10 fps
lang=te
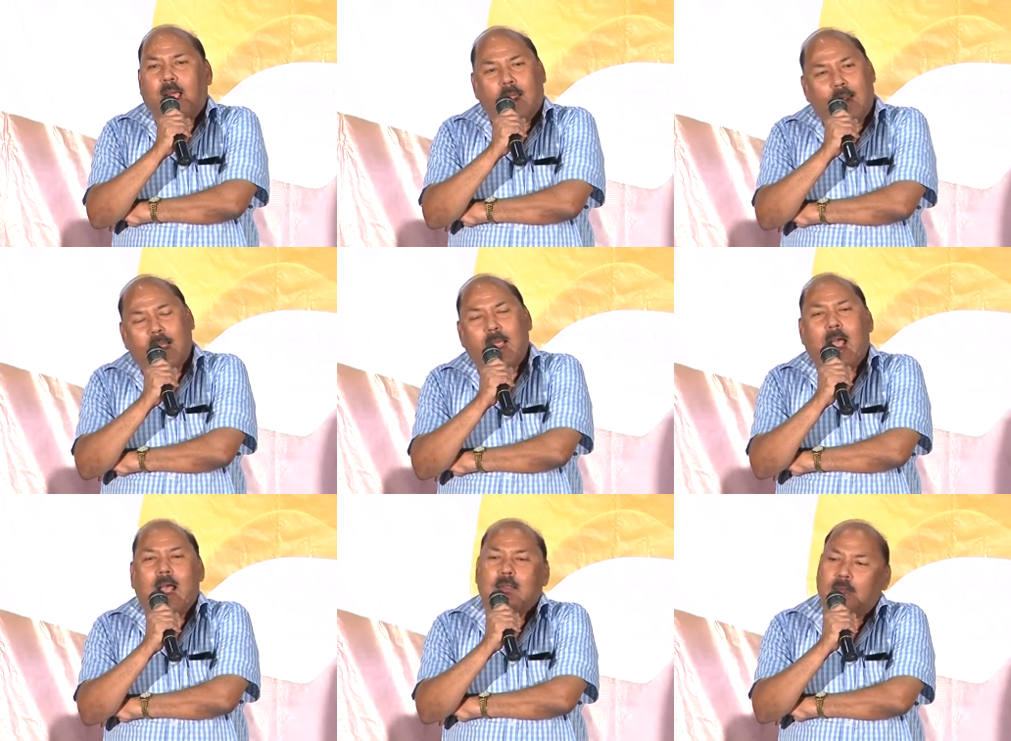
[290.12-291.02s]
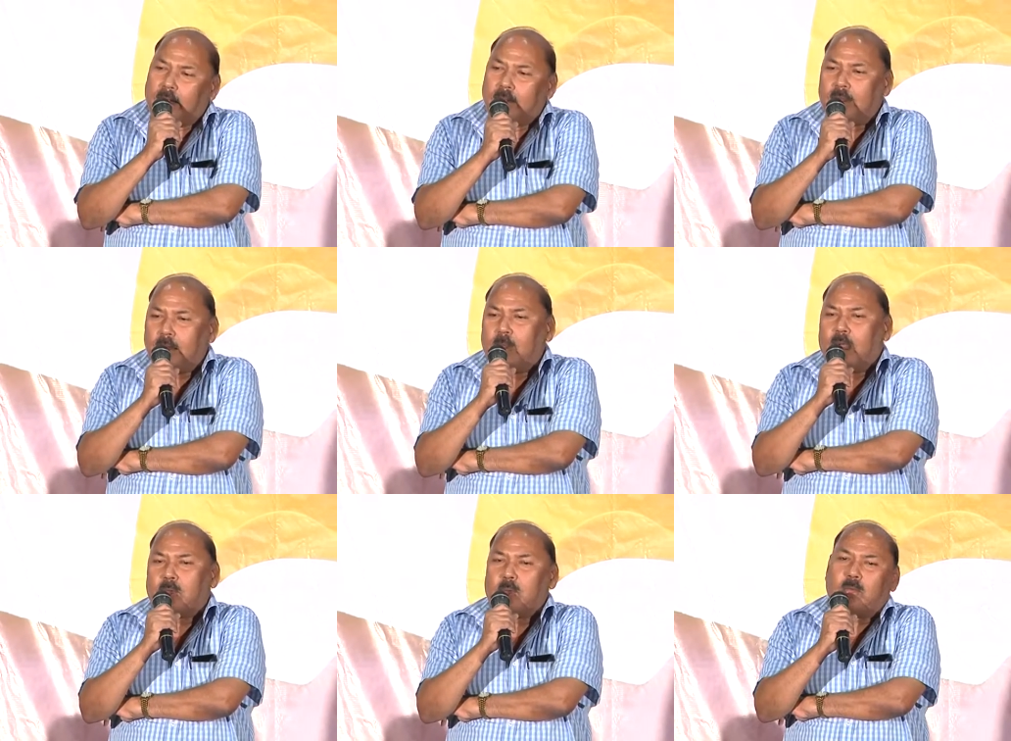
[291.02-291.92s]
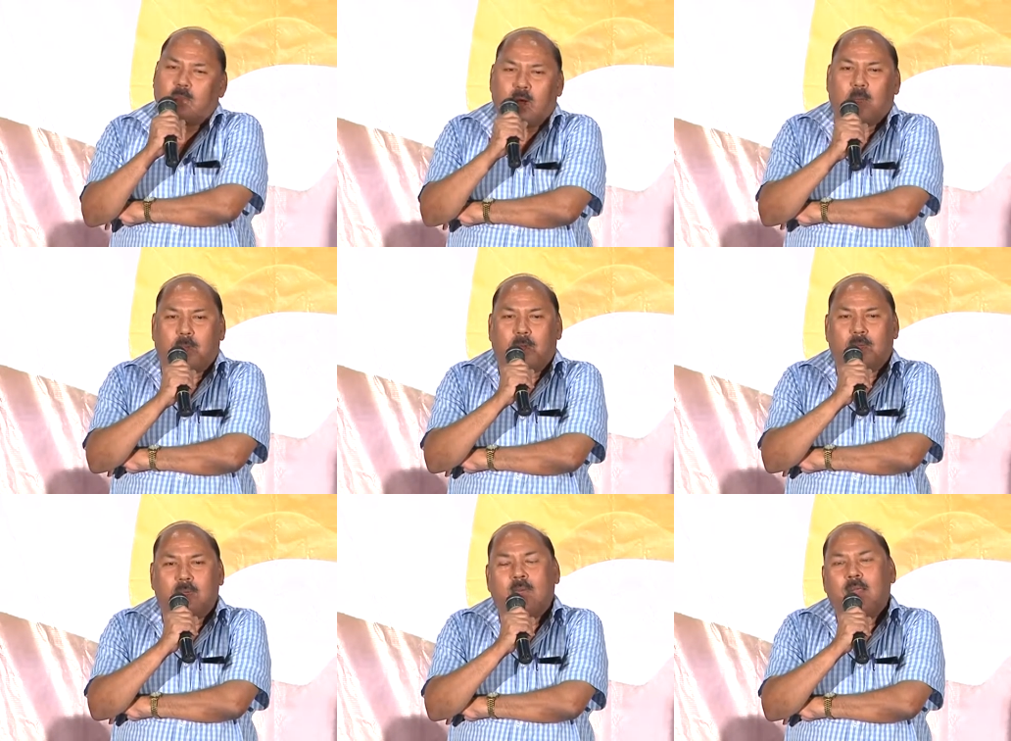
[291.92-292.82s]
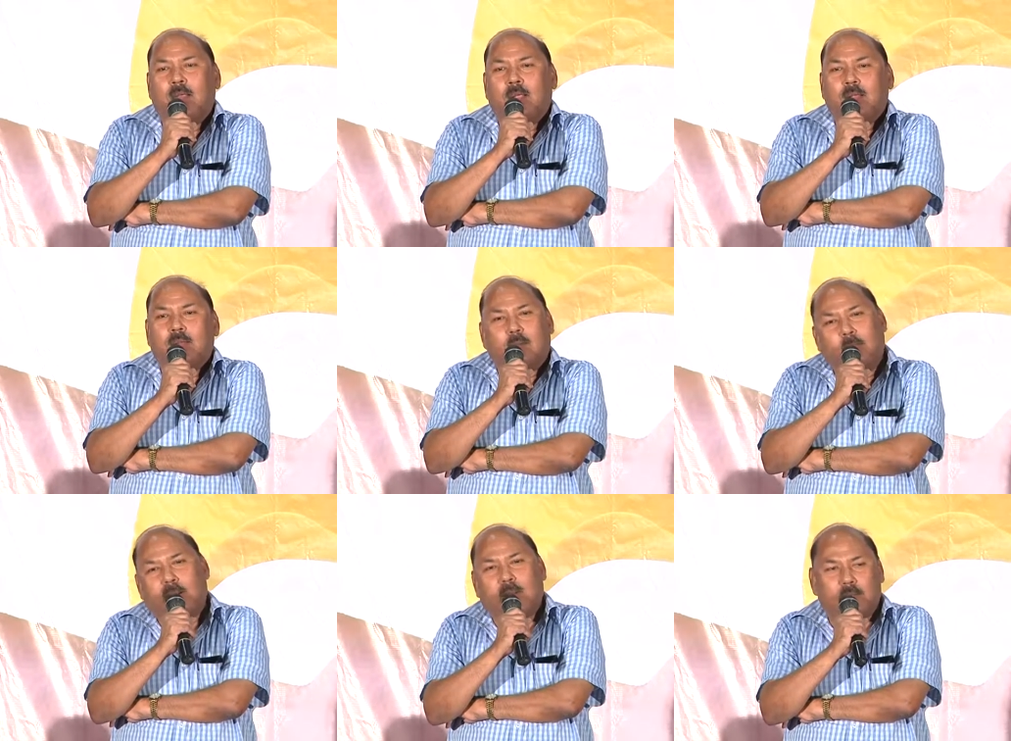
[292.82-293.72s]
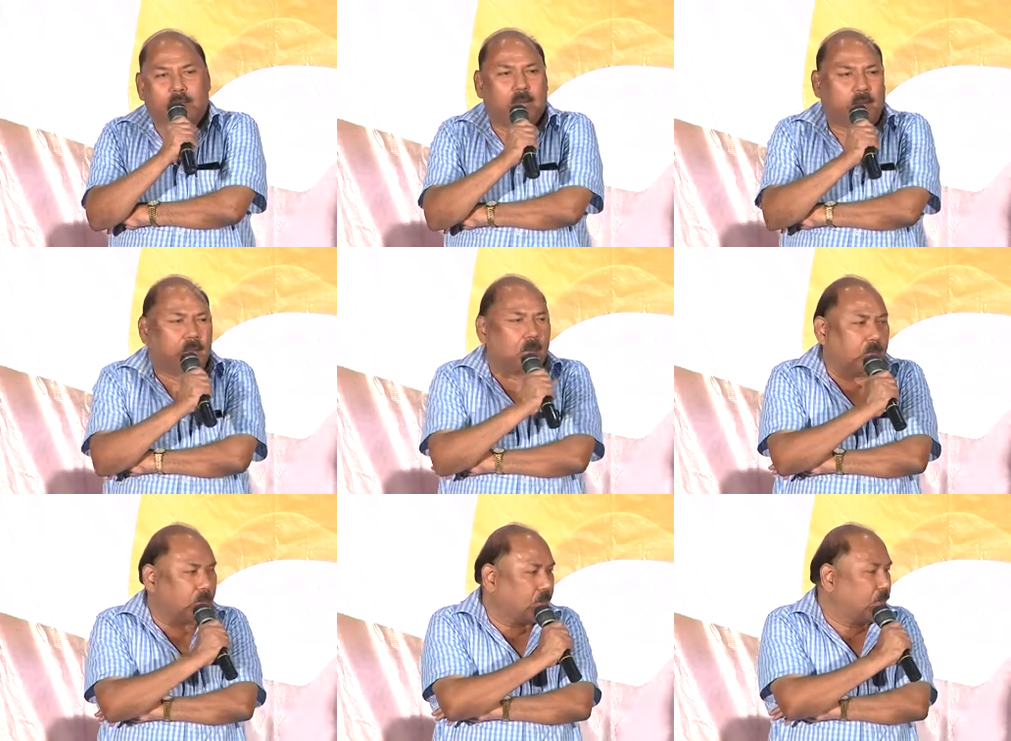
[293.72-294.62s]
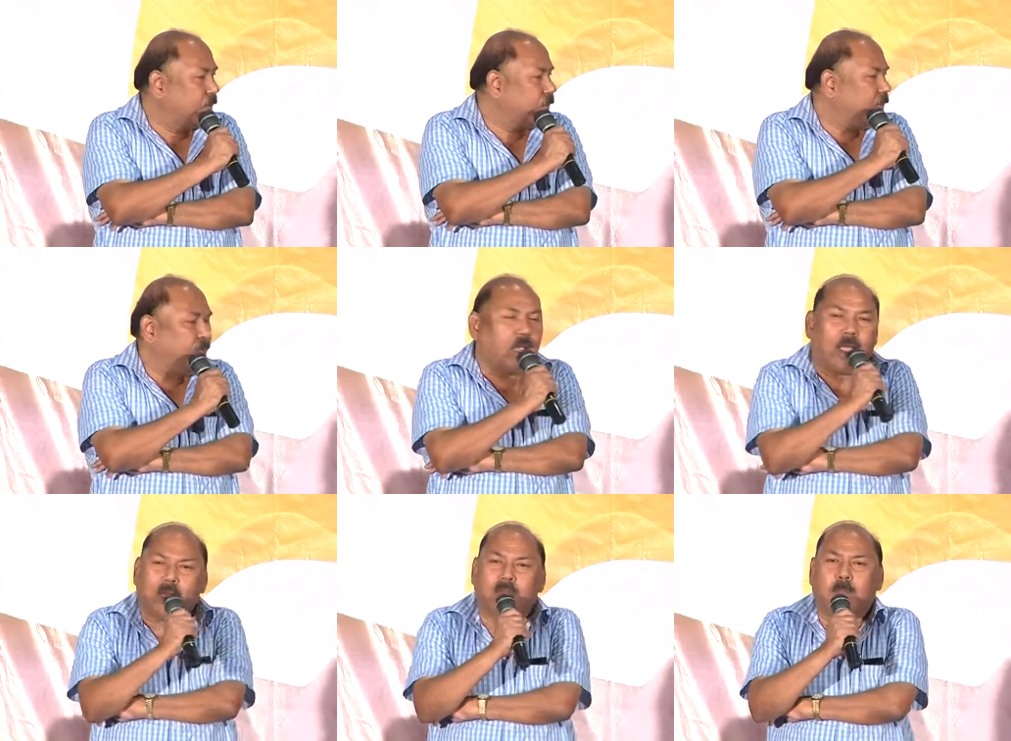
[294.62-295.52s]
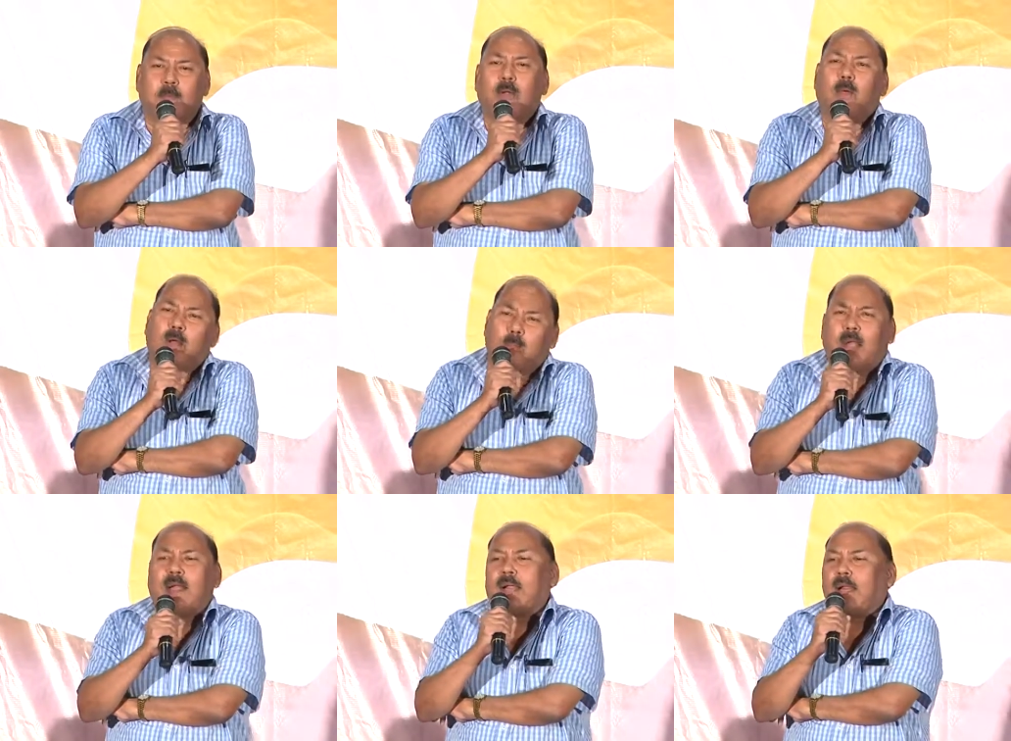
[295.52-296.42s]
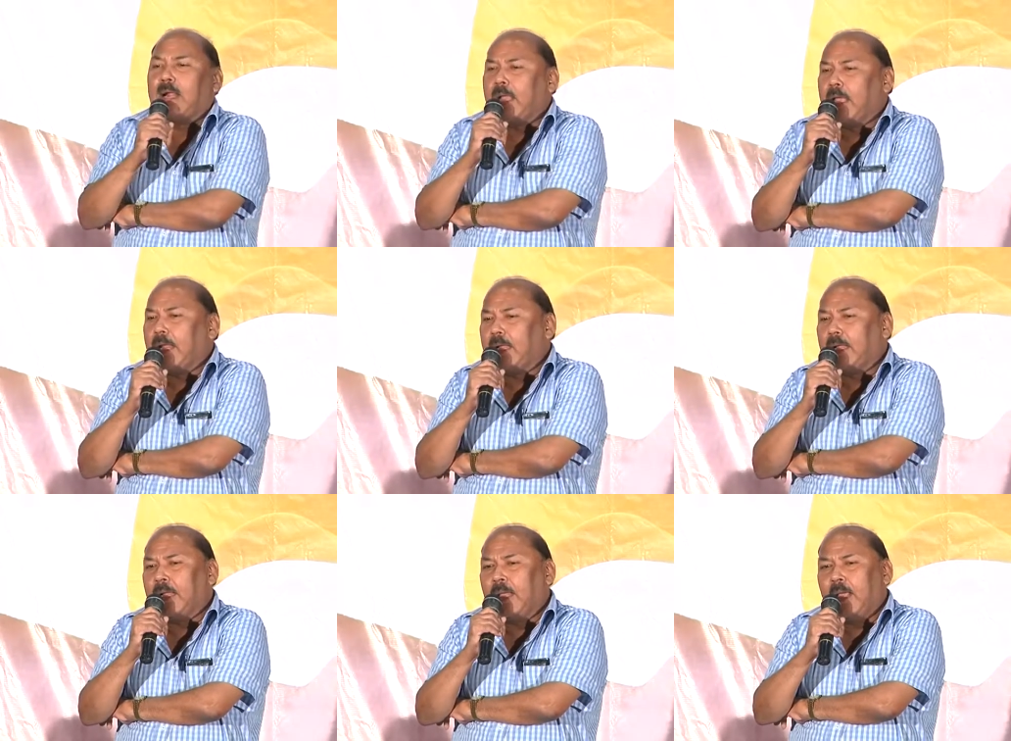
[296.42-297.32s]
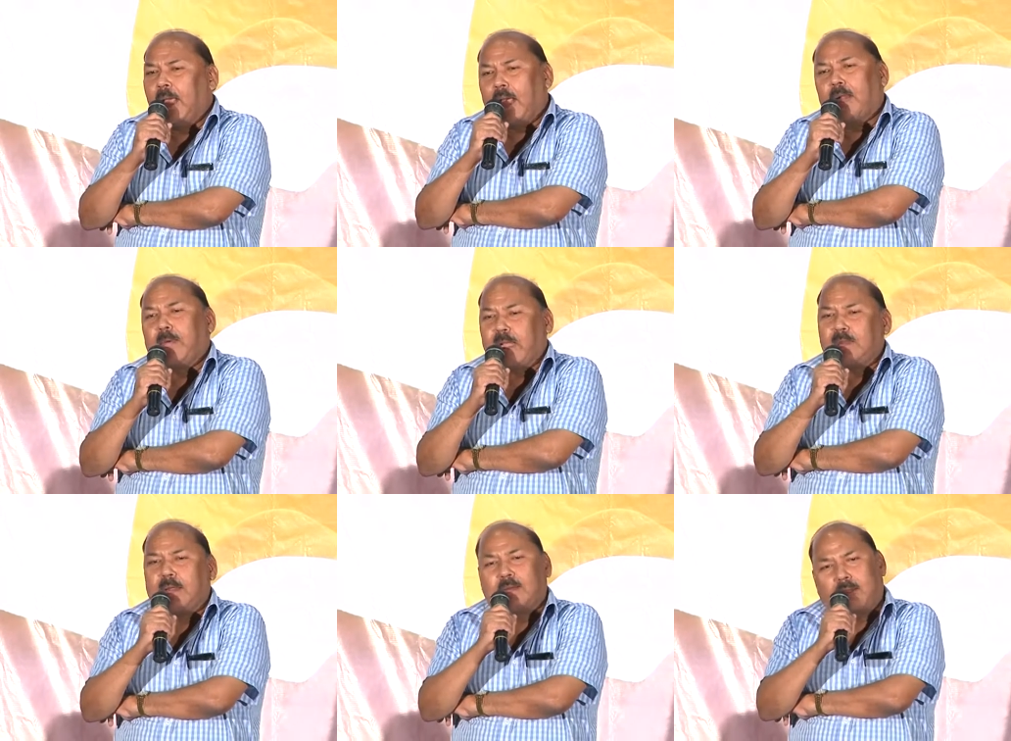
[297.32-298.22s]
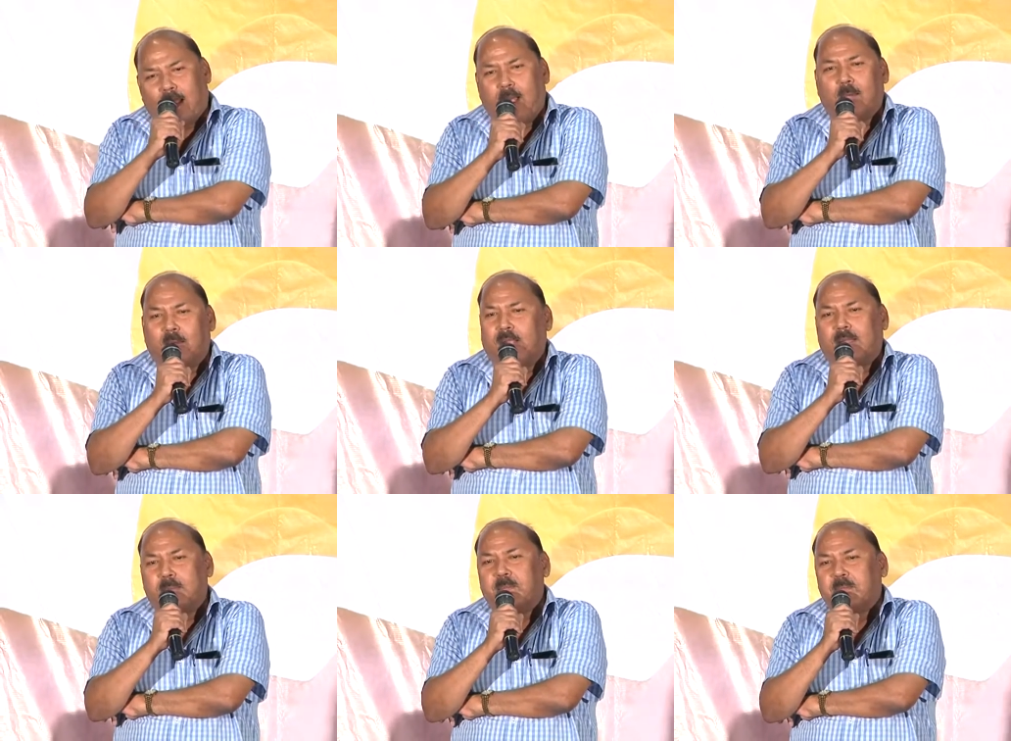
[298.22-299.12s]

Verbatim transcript: అలాగే ఆయన సినిమాలు చూస్తున్నప్పుడు సినిమా ఇండస్ట్రీకి వెళ్ళకముందు ఆయన సినిమాలో ఒక్క పాటైనా రాయాలి అనే ఫ్యాసినేషన్ నాకుండేది